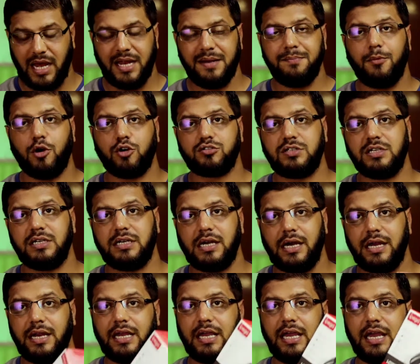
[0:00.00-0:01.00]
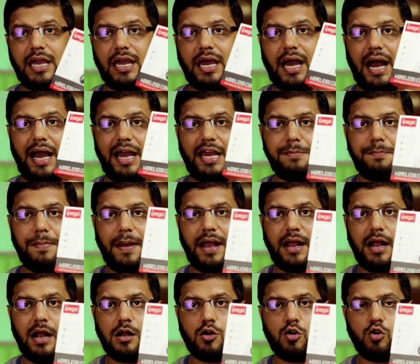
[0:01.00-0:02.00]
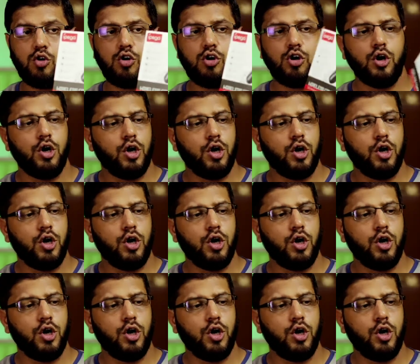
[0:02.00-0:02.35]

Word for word: अनबॉक्सिंग करेंगे आई पैगा को